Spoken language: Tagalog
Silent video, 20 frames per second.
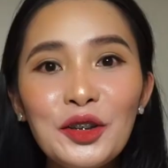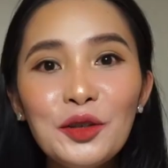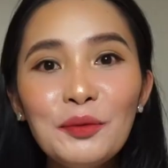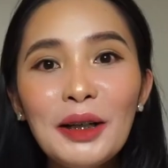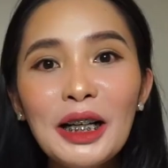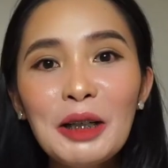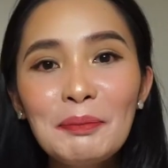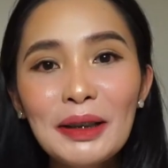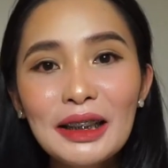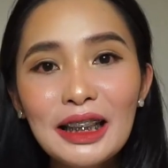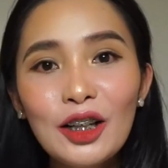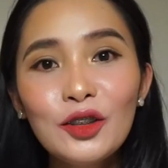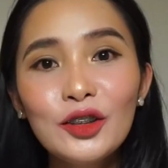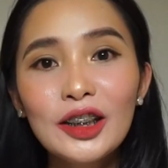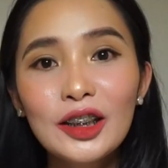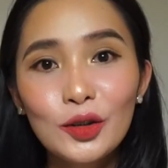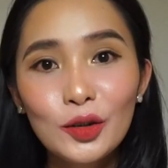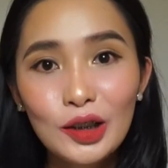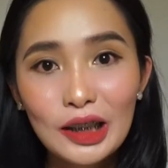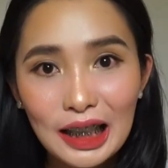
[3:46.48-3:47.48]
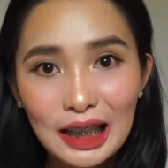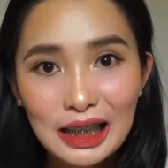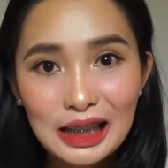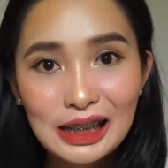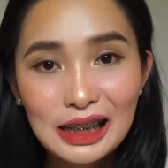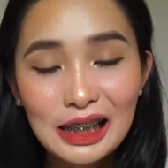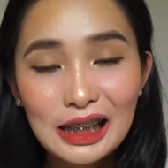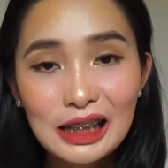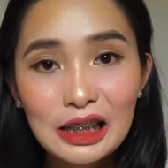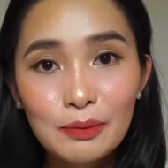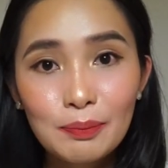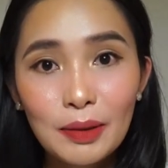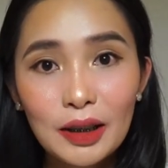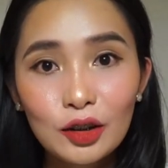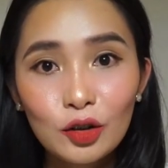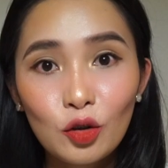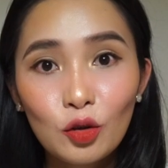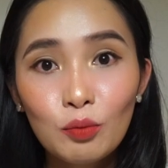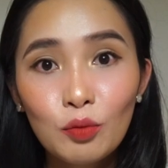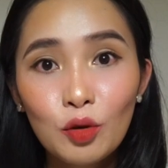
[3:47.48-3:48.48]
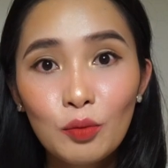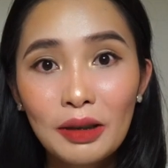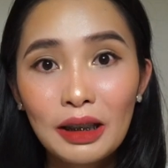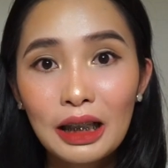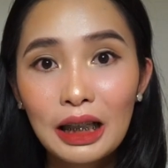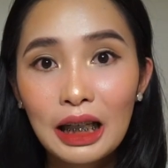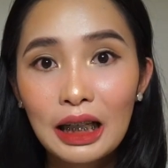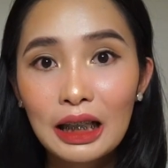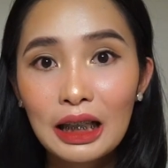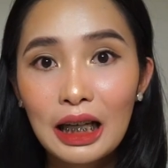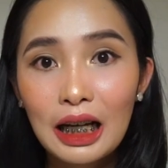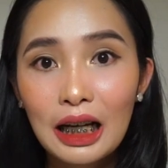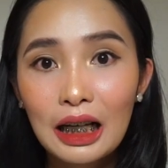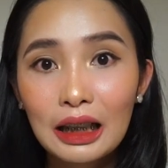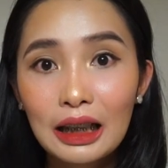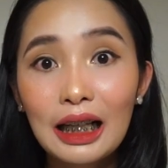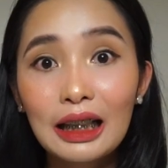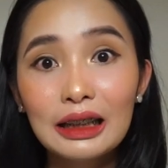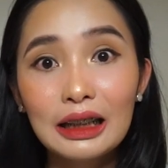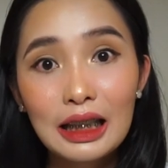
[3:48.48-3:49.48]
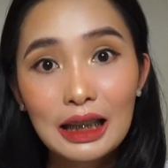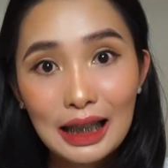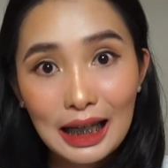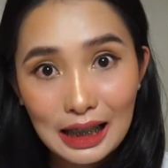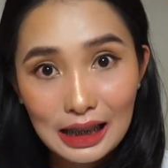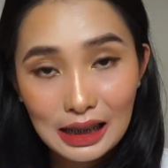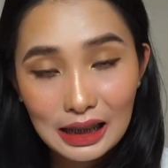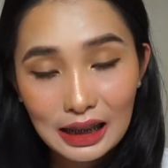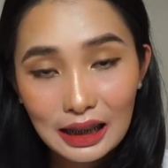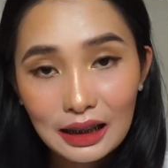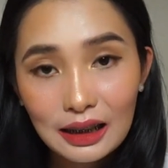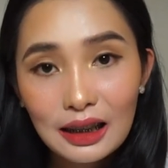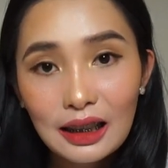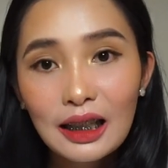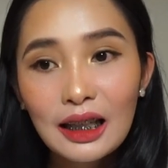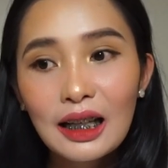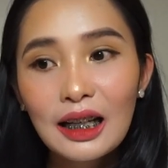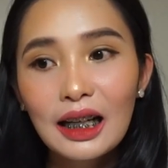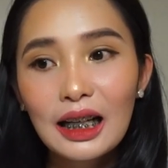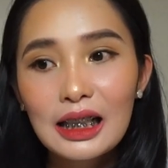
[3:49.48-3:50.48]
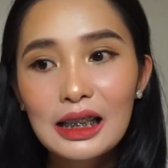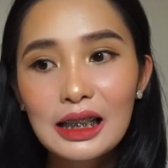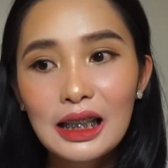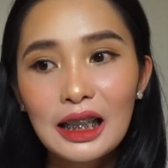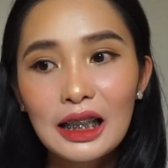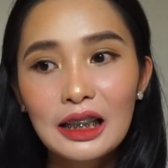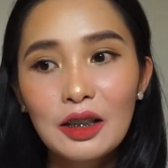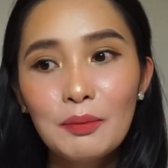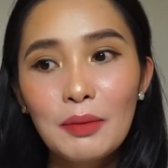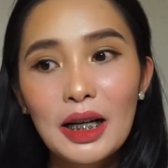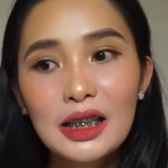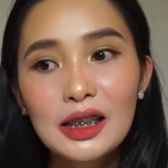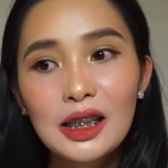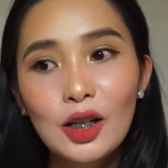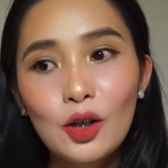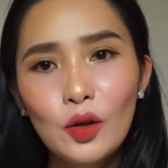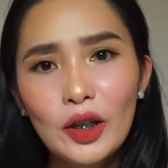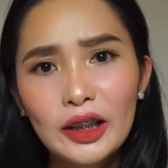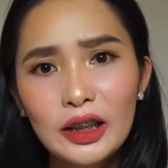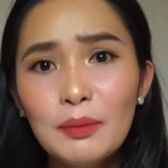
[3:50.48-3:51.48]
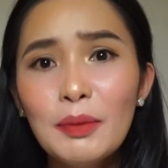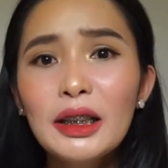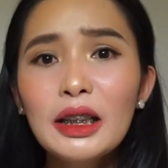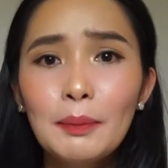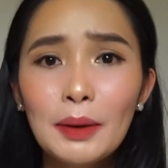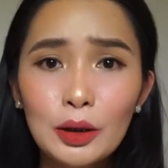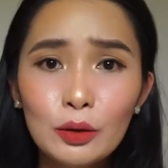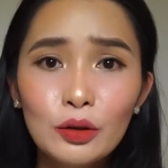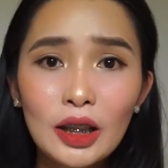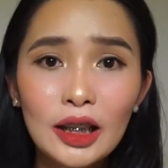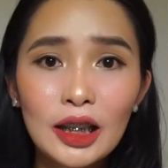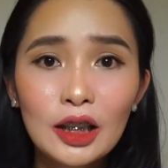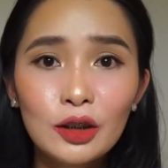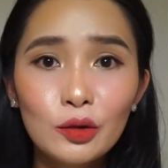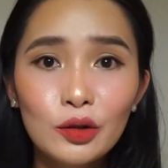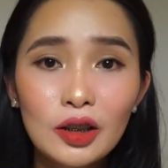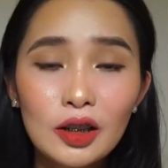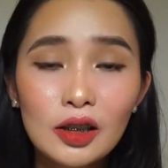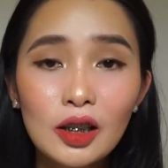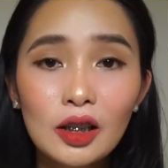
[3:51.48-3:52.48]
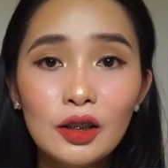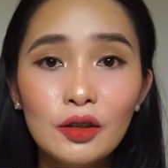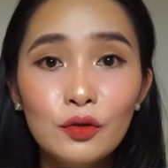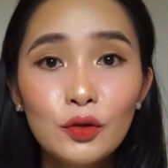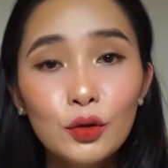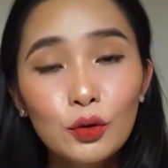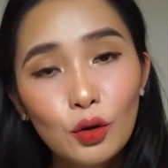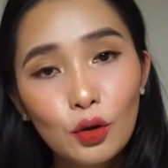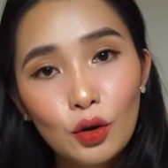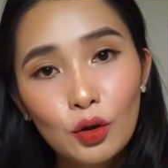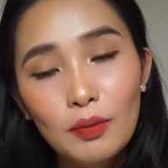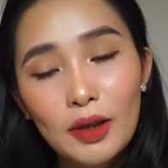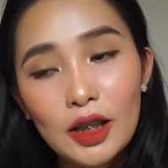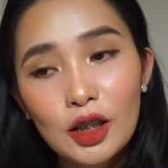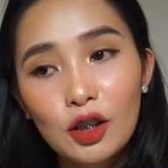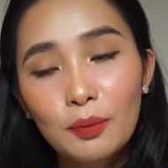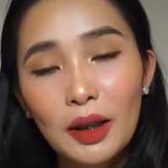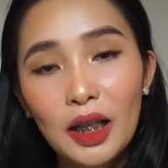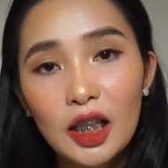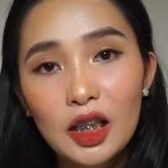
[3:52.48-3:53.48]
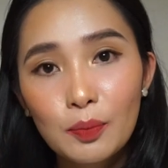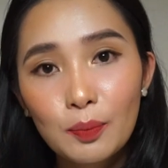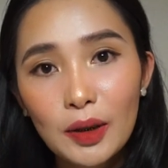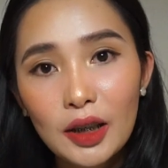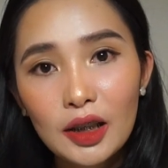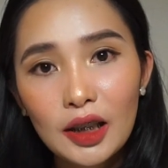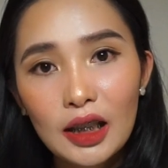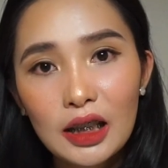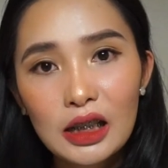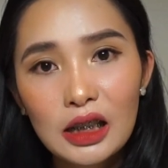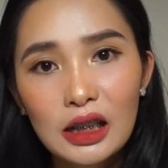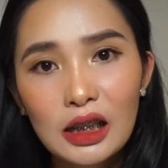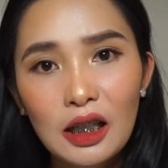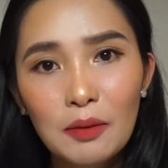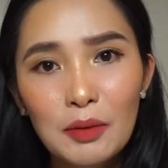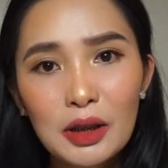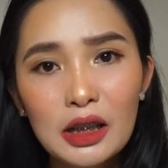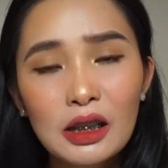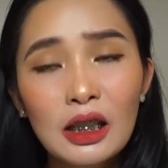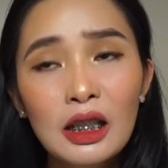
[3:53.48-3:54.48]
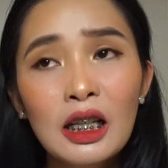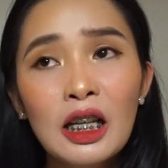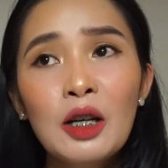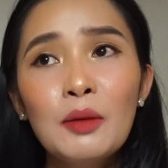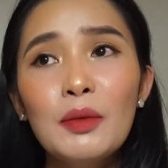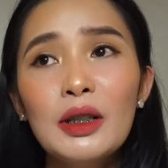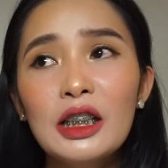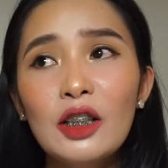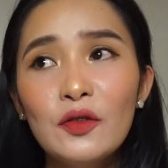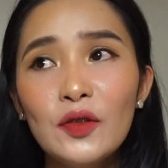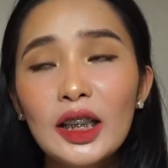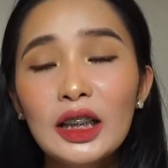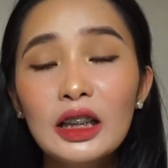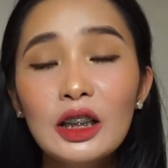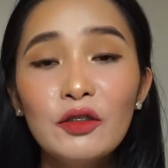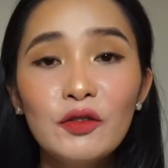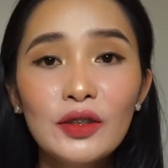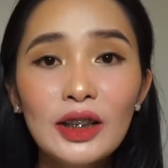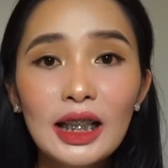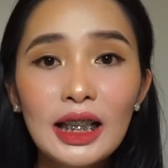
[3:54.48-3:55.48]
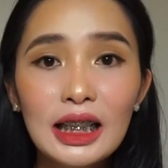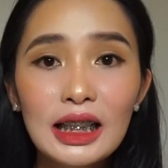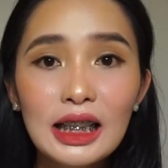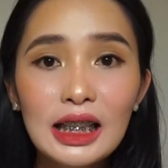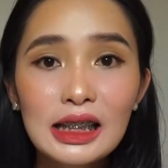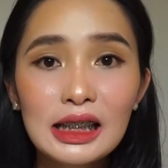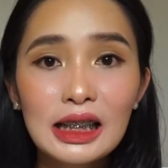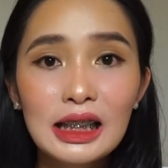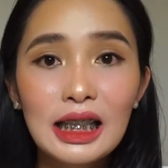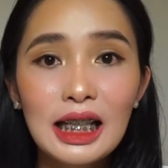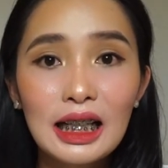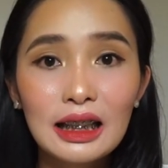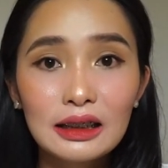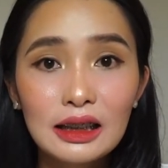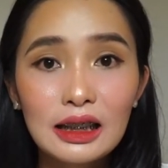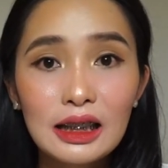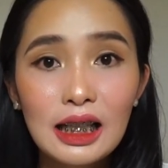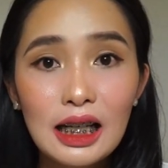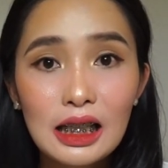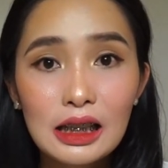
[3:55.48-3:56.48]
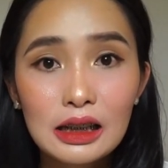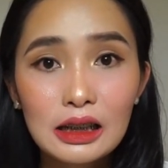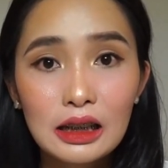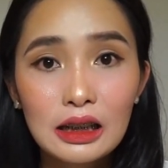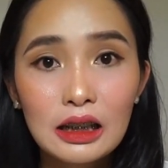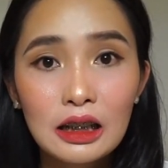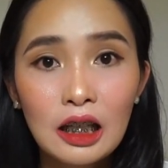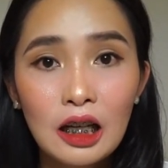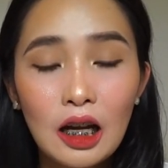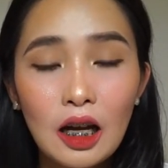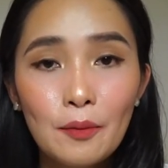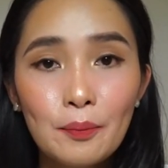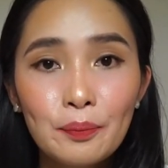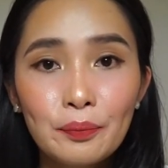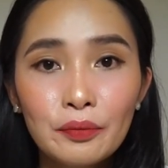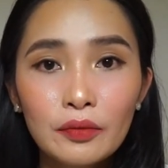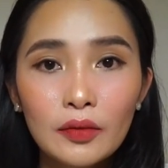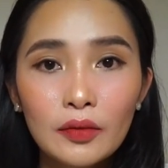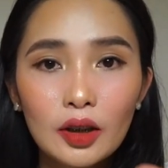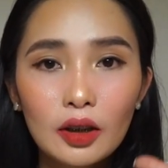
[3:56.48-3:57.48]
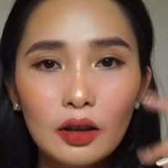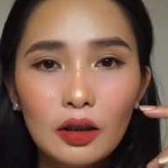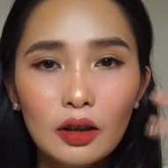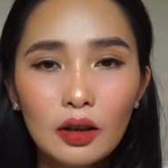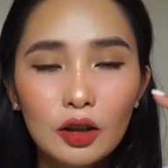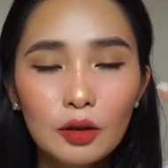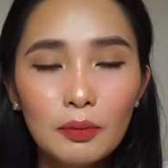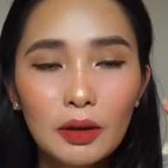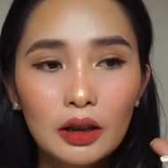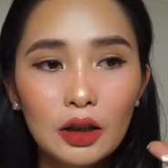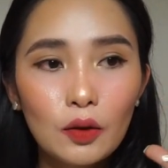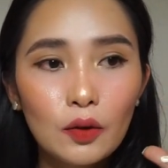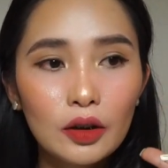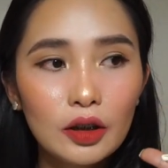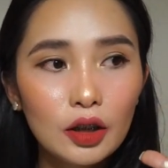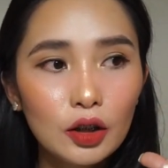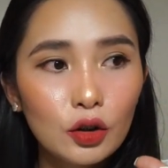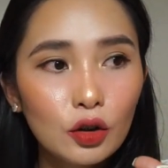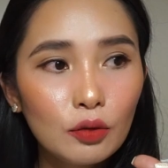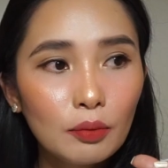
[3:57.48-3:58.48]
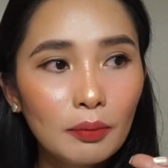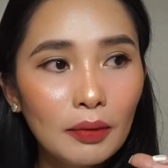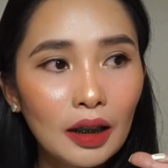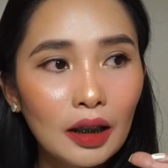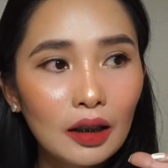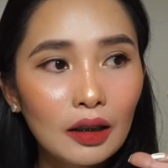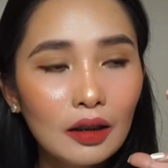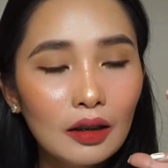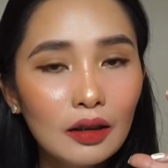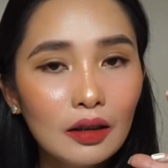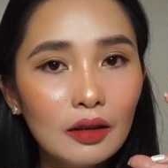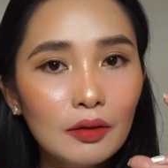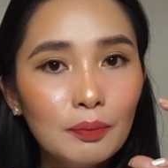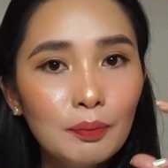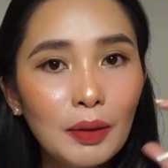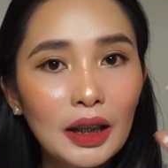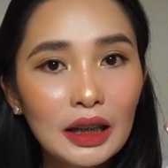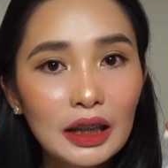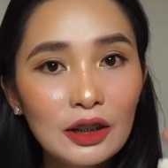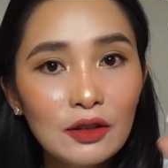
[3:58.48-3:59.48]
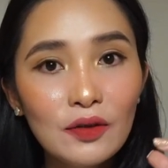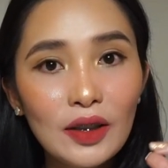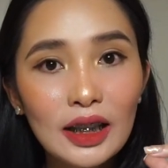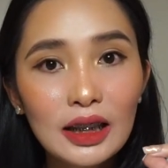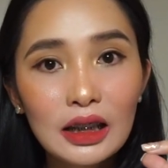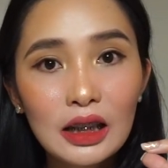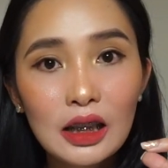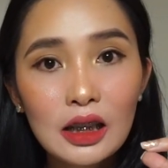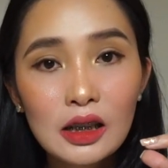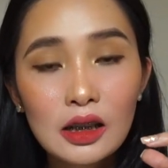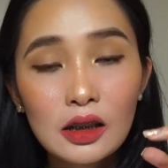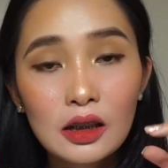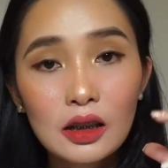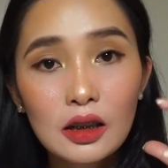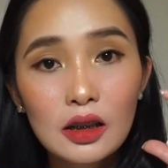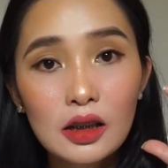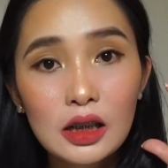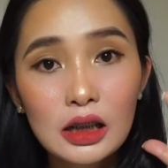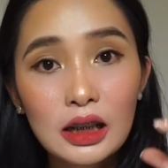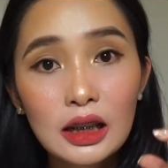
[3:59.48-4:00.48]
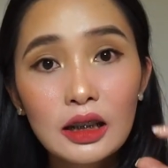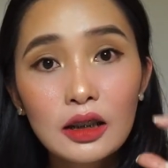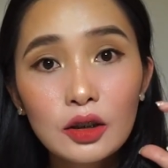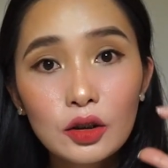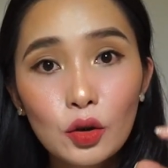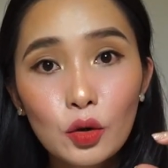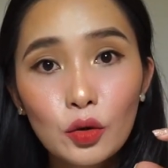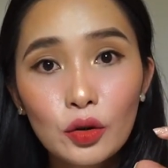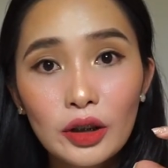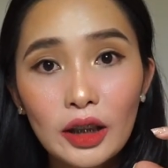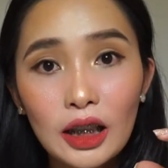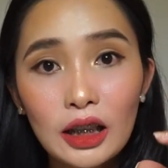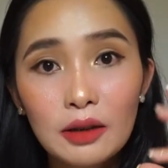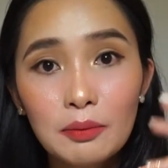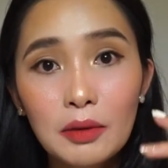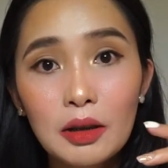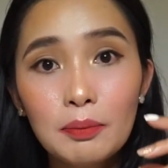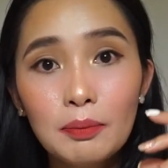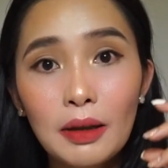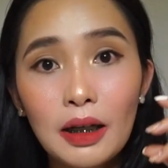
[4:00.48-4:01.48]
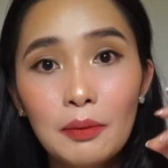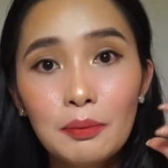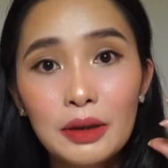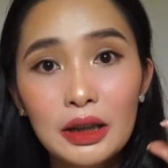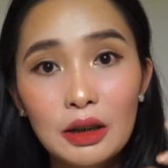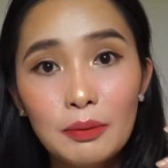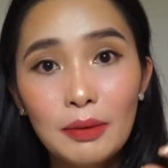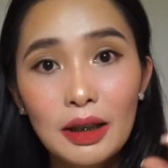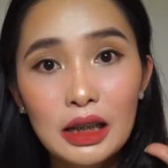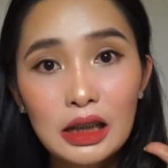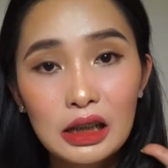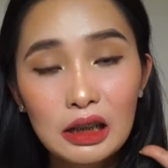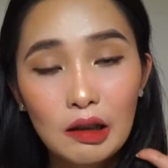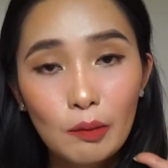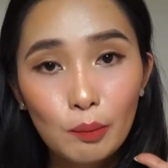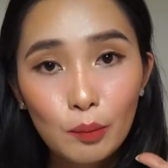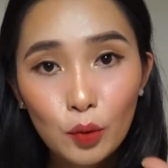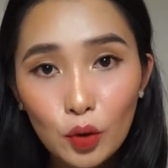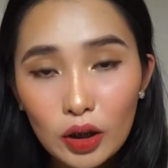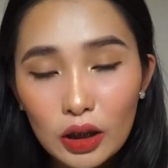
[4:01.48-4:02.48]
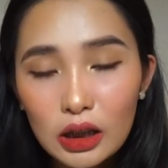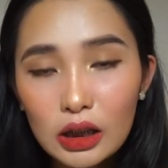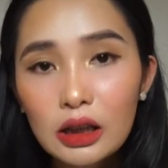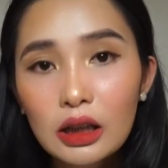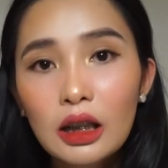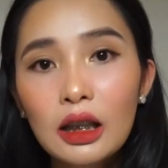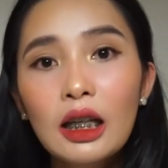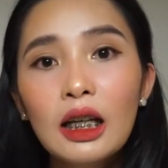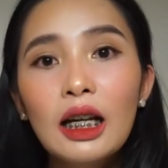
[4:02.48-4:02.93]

Nung mga panahon na to guys, naisipan kong bumili ng lactic acid kasi nabasa ko and 'di ba napatunayan ko din sa review ko based on my experience na mas mas effective talaga si lactic acid na uh, ano bang tawag dito mag pa-even ng uh, skin tone and magpa-minimize ng pores.